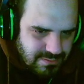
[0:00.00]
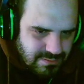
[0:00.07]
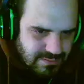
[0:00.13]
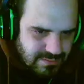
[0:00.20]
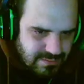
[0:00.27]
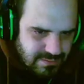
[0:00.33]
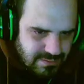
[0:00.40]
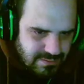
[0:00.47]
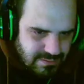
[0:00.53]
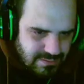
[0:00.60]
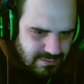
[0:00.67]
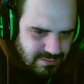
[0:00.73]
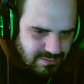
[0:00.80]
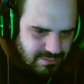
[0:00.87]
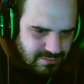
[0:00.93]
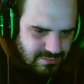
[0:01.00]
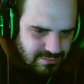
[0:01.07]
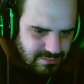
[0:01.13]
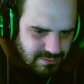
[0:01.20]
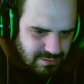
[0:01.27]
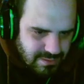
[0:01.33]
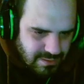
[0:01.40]

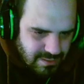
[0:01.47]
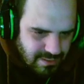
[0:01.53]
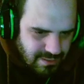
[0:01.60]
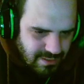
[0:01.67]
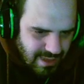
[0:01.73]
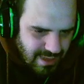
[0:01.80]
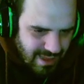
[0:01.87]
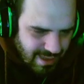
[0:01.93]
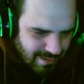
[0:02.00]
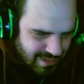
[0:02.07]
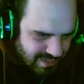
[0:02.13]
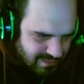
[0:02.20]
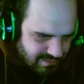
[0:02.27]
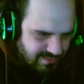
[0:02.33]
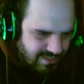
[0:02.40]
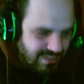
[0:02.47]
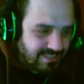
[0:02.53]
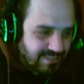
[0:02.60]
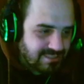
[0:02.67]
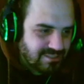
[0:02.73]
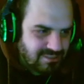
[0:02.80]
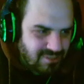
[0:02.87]
Eh... A ver,
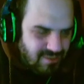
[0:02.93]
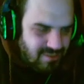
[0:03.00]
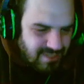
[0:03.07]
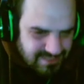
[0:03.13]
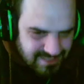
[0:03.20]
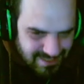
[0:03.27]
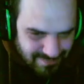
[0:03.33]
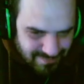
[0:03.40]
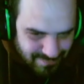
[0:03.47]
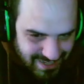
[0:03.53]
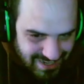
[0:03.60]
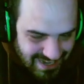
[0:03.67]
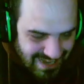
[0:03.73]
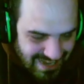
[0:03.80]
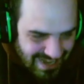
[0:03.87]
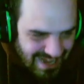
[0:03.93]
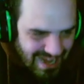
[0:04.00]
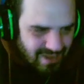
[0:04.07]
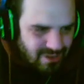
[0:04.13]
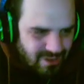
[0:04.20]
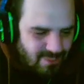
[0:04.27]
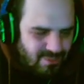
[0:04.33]
esto es lo de siempre.
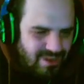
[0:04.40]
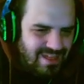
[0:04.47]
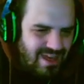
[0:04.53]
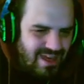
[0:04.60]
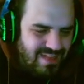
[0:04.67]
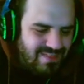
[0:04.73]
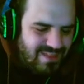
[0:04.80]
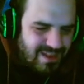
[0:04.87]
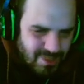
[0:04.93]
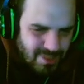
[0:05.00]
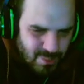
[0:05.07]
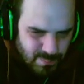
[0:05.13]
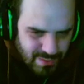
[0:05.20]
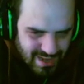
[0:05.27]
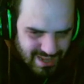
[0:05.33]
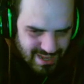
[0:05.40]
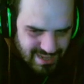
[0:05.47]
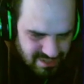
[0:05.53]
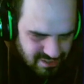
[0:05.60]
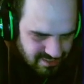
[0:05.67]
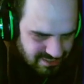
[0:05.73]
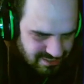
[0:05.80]
La comunidad de roleplay
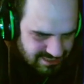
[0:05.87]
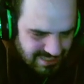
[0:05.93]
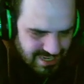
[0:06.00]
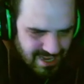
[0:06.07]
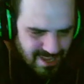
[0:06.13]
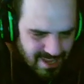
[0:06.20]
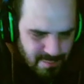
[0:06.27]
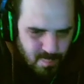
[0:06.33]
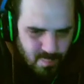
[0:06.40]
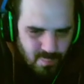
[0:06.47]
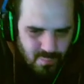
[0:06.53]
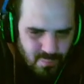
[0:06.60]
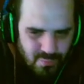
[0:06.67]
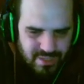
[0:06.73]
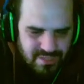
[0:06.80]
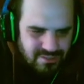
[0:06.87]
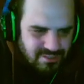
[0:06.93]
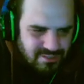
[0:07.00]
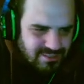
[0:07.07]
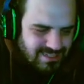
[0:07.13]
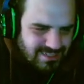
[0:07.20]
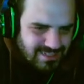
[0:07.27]
no estará muy
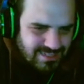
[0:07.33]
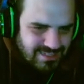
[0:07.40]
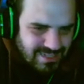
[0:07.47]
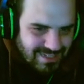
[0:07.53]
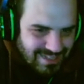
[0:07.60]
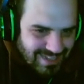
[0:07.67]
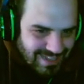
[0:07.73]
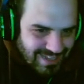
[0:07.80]
contenta.